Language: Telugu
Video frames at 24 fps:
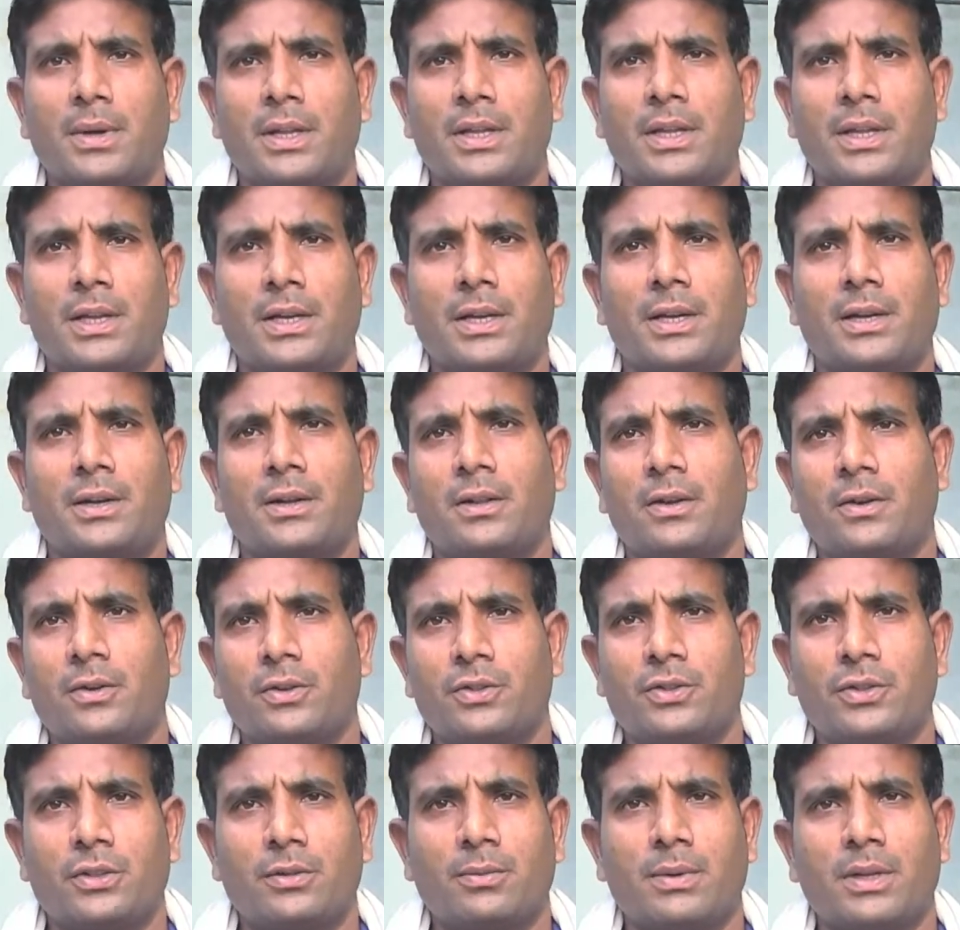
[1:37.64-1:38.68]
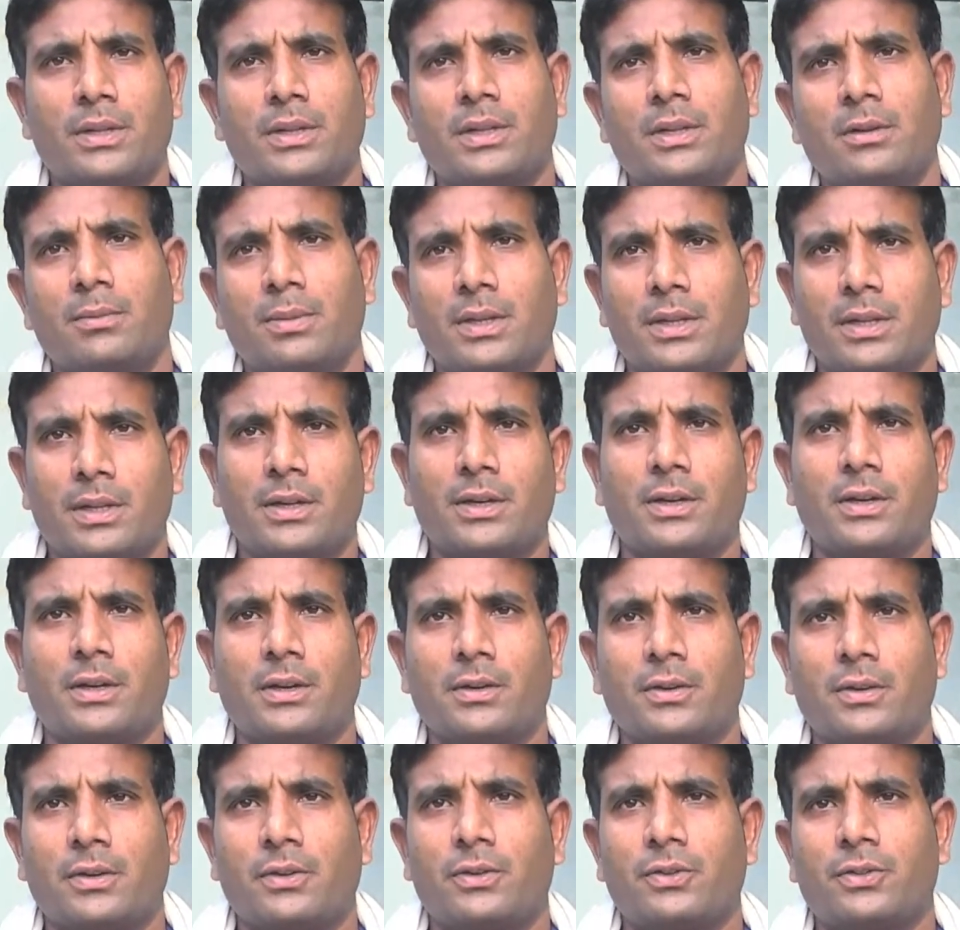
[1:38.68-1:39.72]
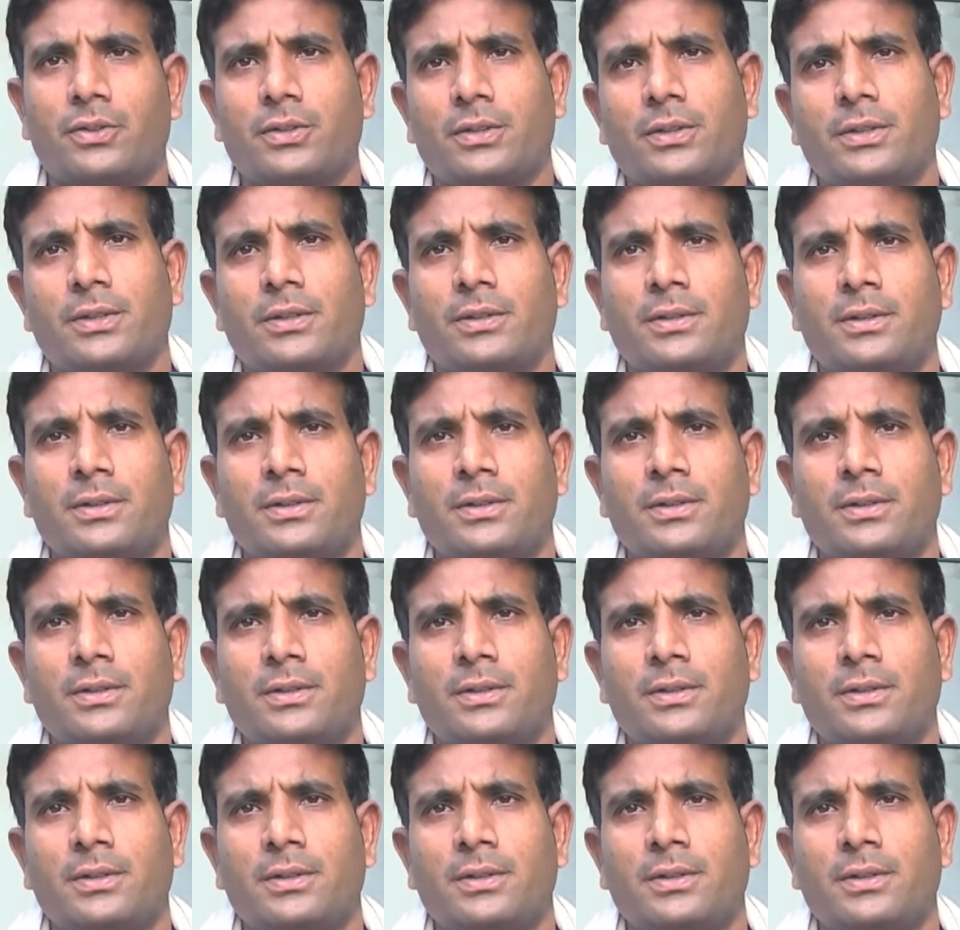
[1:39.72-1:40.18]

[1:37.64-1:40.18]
పదిహేను గింటాల దాకా వచ్చింది పద్నాలుగు పదిహేను గింటాల దాకా వచ్చింది